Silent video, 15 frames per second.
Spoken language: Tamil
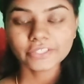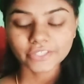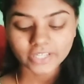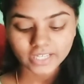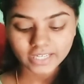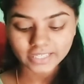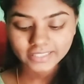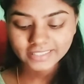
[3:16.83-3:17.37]
ஸோ
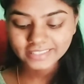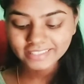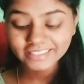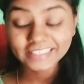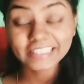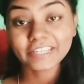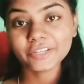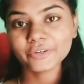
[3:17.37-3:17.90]
அடுத்து
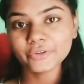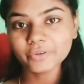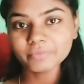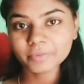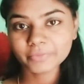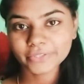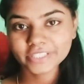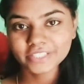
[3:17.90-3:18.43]
இதில் எனக்கு
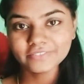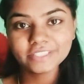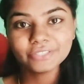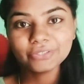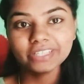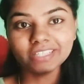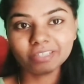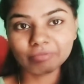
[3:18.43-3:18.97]
ரொம்ப பிடிச்ச
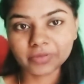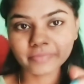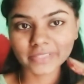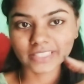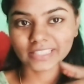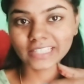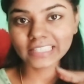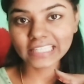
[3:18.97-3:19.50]
விஷயம் என்ன அப்படின்னு
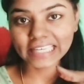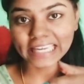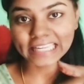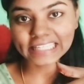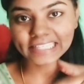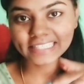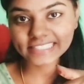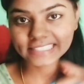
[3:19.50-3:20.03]
பார்த்திங்கன்னா இதில்
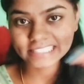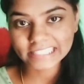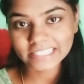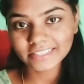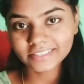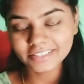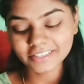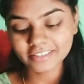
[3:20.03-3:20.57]
எல்இடி
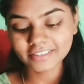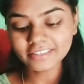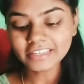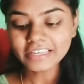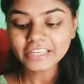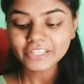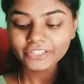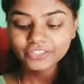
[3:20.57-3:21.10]
ஸ்க்ரீன் e இருக்குது
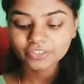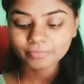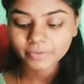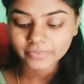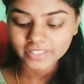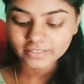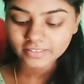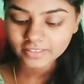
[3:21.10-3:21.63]
ஸோ
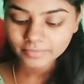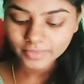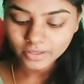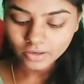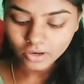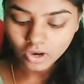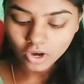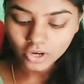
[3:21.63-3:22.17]
இப்போ வந்து நம்ம
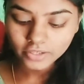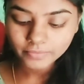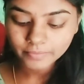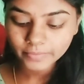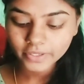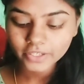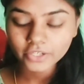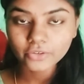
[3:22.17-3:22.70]
ஆன்
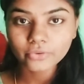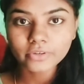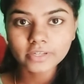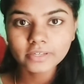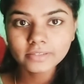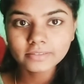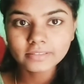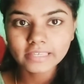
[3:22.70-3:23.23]

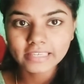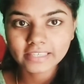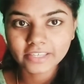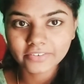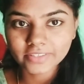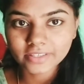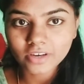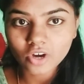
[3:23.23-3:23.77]
பண்ணோன்னா
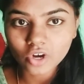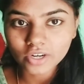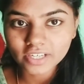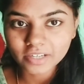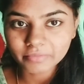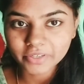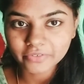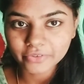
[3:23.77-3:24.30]
இங்கே வந்து
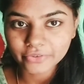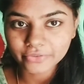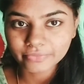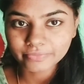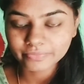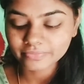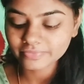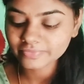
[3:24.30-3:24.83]
ஆன் அப்படின்னு
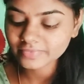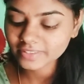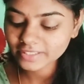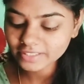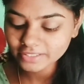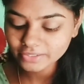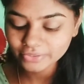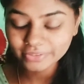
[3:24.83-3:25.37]
வரும்
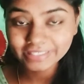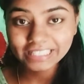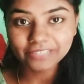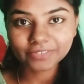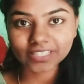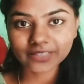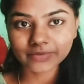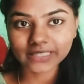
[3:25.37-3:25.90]
ஸோ
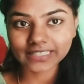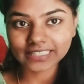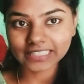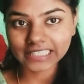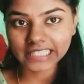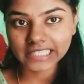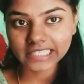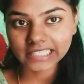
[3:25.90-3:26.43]
இதில் வந்து நமக்கு
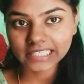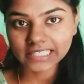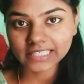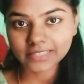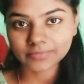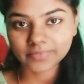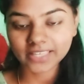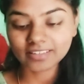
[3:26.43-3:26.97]
டிகிரி
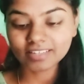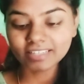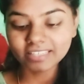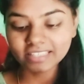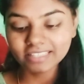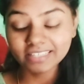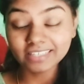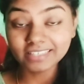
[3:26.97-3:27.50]
என்ன
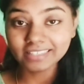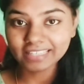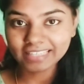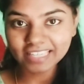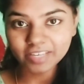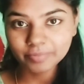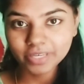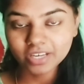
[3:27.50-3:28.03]
டிகிரி அது
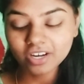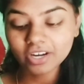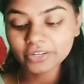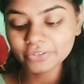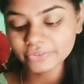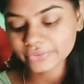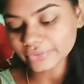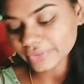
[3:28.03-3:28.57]
எல்லாமே
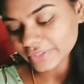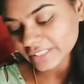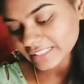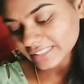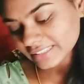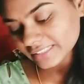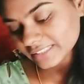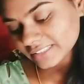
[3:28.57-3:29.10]
காட்டும்
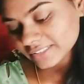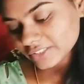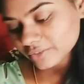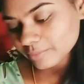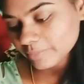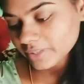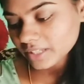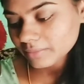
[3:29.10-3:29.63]
ஸோ
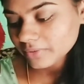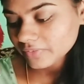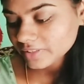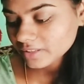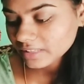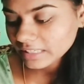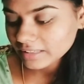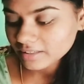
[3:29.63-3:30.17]
இப்போ நம்ம வந்து